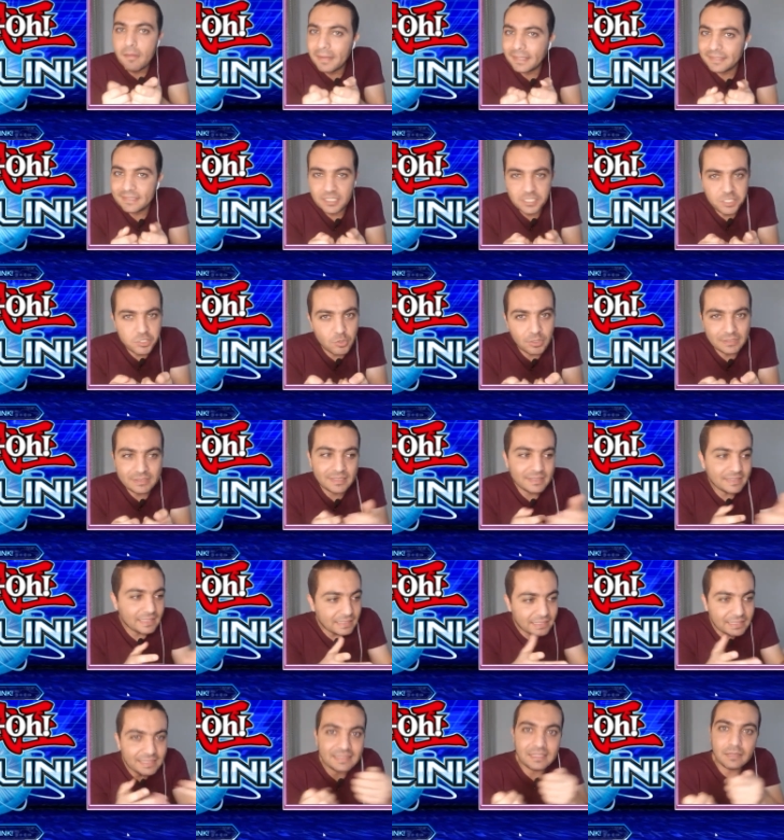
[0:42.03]
ما عندكش وقت
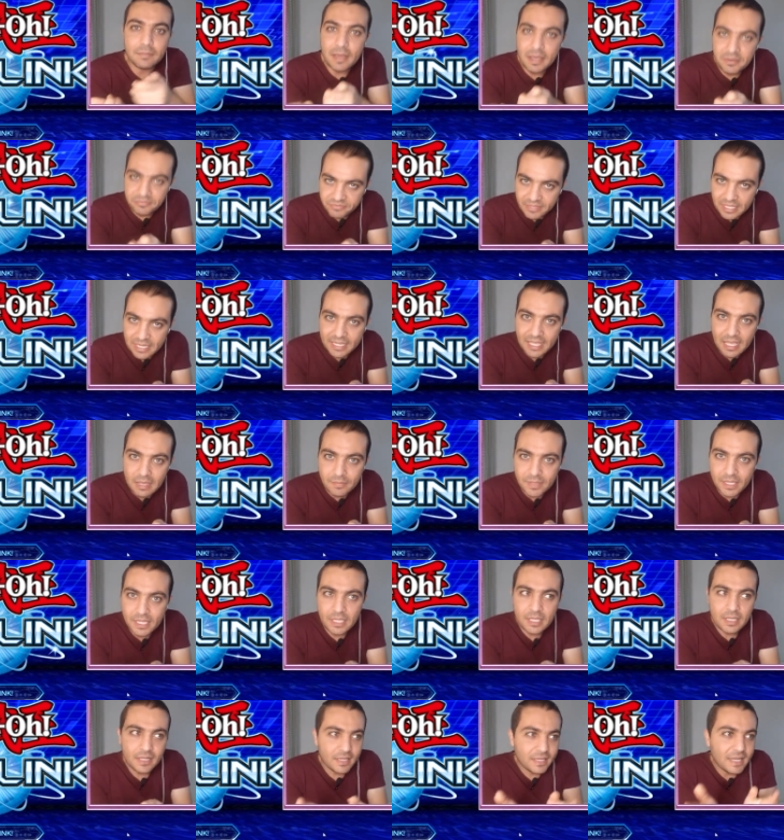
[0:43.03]
انت تكتبها في
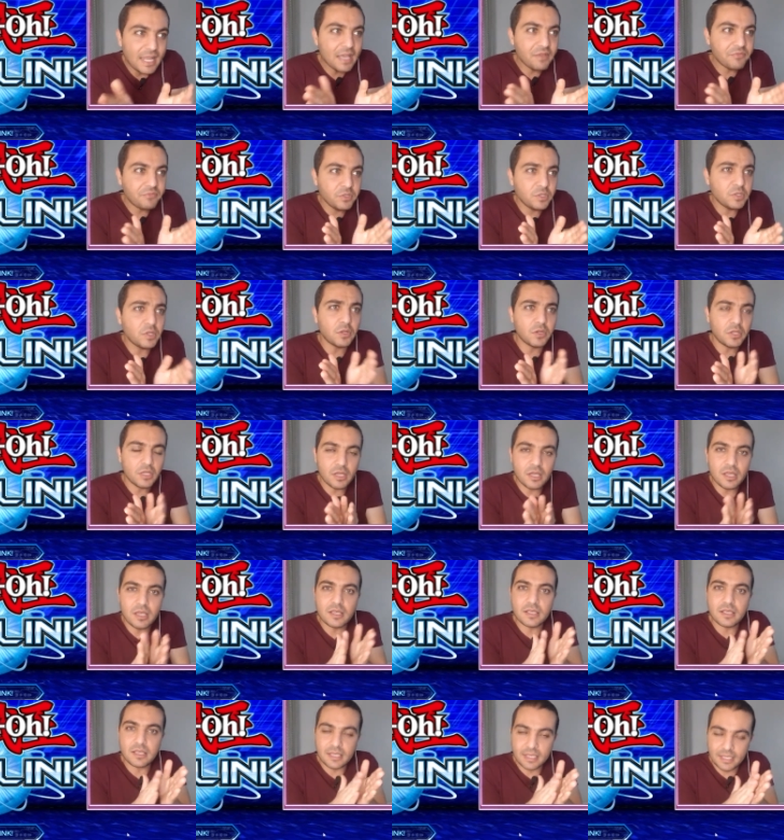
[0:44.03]
ترجمه لا في
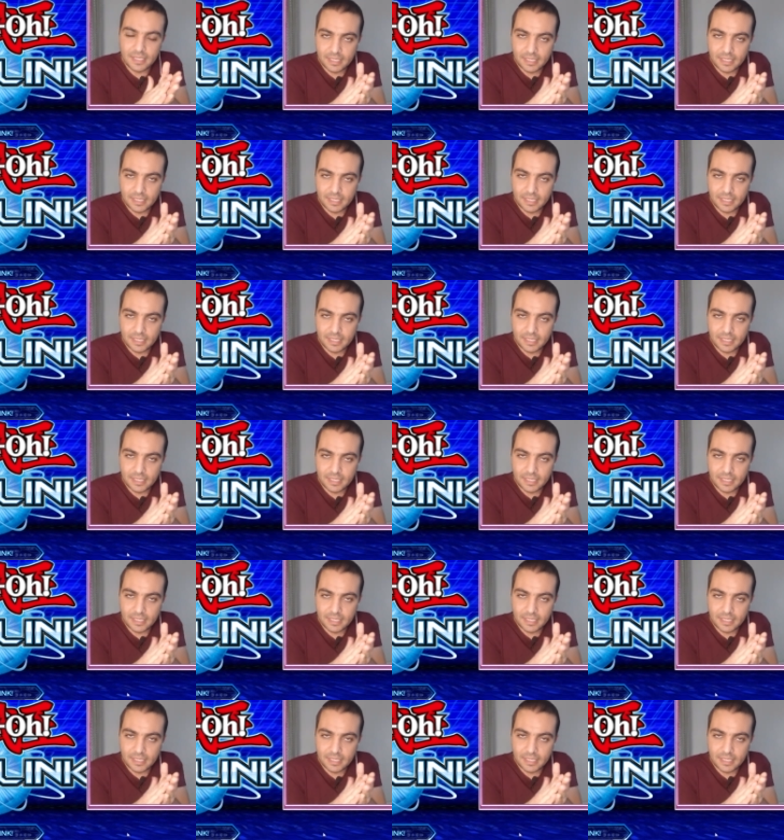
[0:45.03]
طريقه